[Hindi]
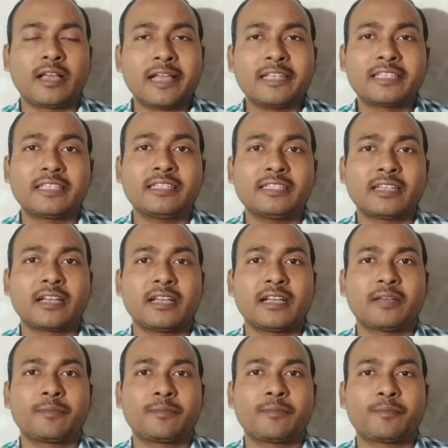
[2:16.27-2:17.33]
ऐसी
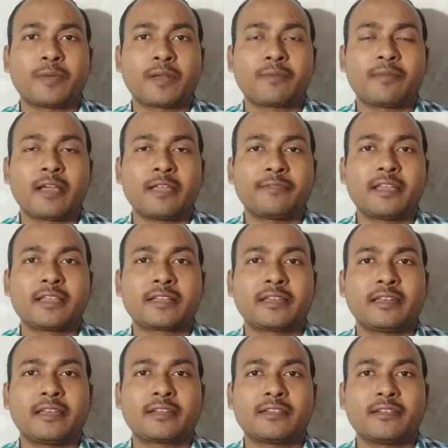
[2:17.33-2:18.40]
जगह पर वाईफाई
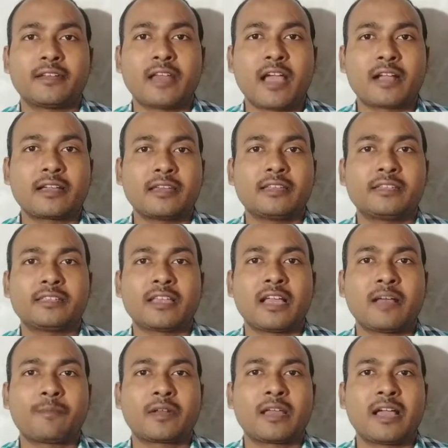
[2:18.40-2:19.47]
कनेक्ट ना करें
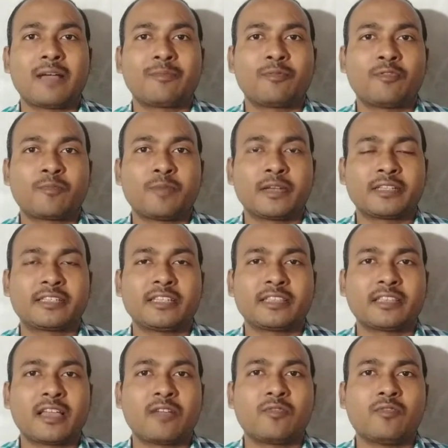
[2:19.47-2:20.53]
जहां पर आप लोग
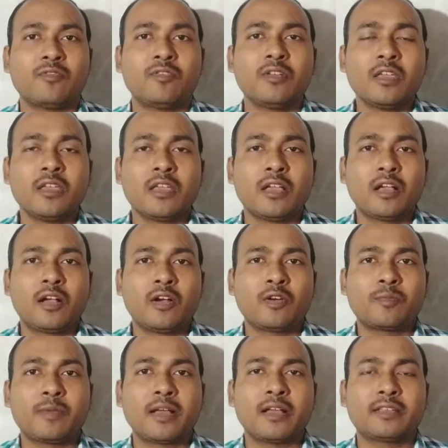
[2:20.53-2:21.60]
परिचित ना हों
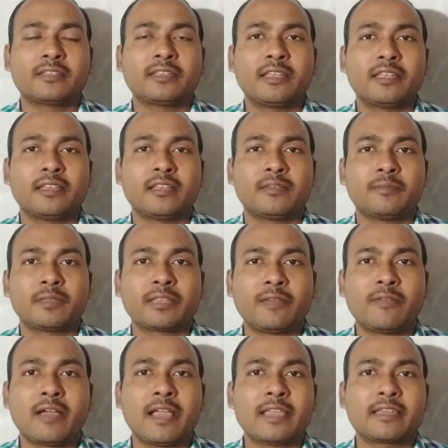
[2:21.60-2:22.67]
और वहाँ से
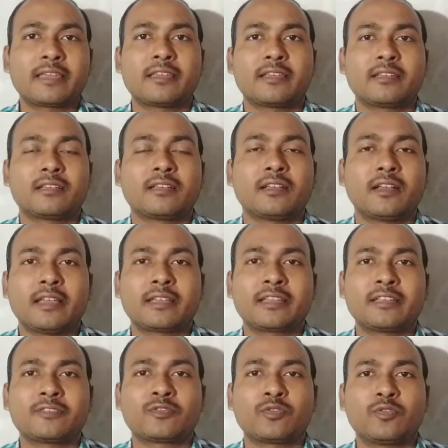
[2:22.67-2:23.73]
मतलब हाइकिंग
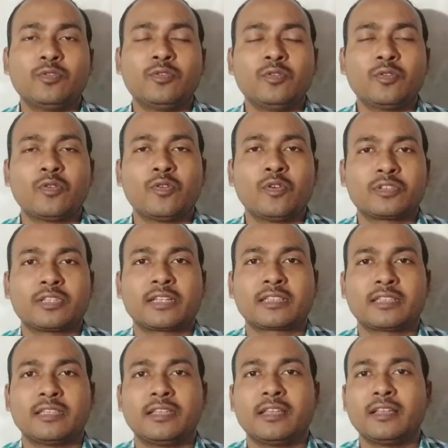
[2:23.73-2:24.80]
हाइकिंग शुरू हो
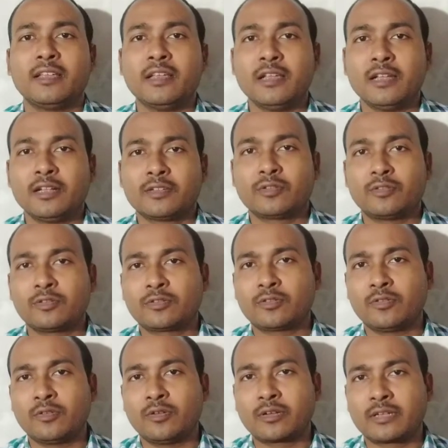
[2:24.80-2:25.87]
सकती है तो
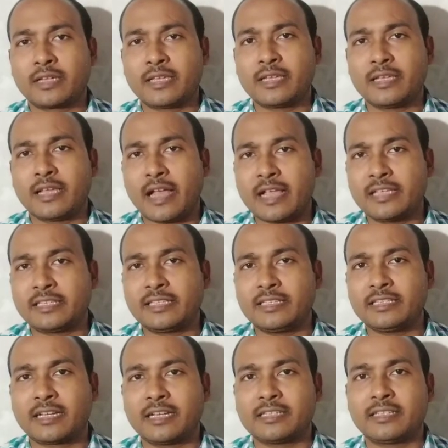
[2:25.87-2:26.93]
दोस्तों कहीं ऐसी
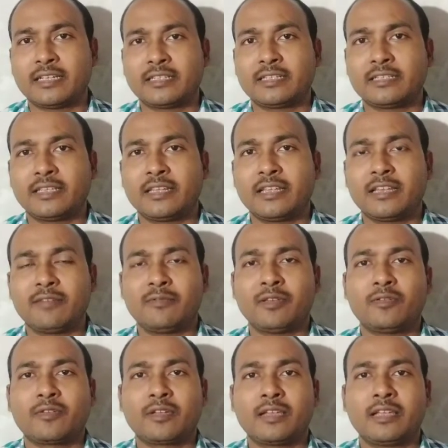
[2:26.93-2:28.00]
जगह जाएं जैसे
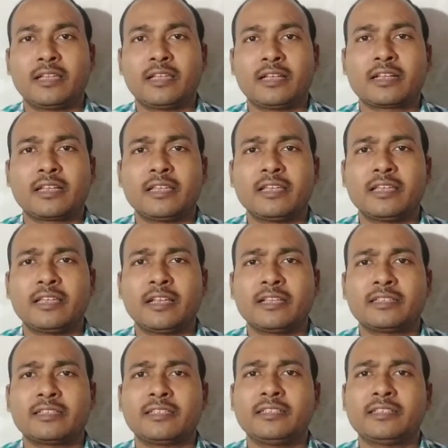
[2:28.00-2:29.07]
रेलवे हो गया या कहीं
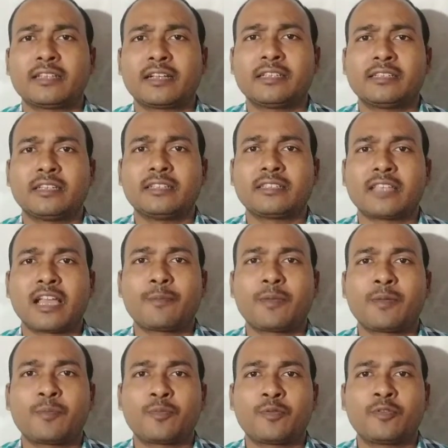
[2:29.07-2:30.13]
ऐसी जगह जाएं जहाँ
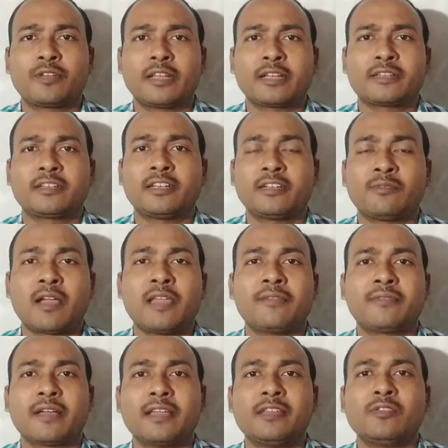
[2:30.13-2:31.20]
पर प्रोटेक्टेड
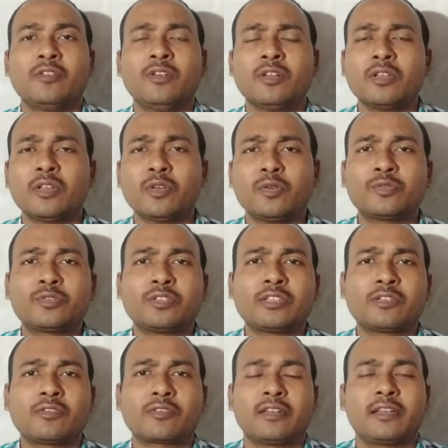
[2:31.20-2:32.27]
वाईफाई हो उसी
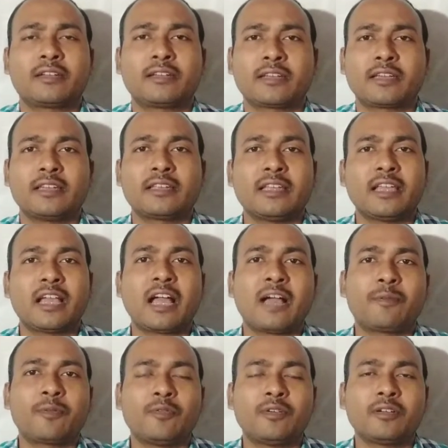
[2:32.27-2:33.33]
को कनेक्ट करके
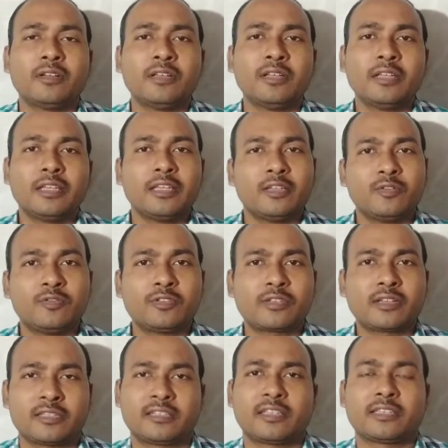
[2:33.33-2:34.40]
आप लोग यूज
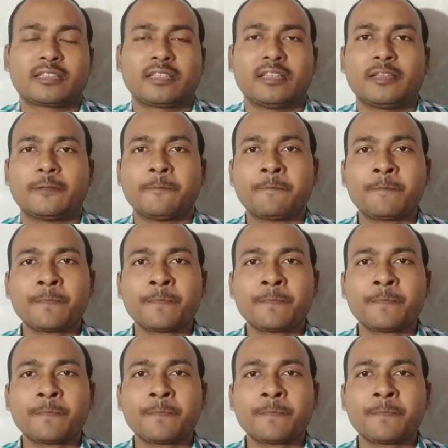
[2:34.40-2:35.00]
कर सकते हैं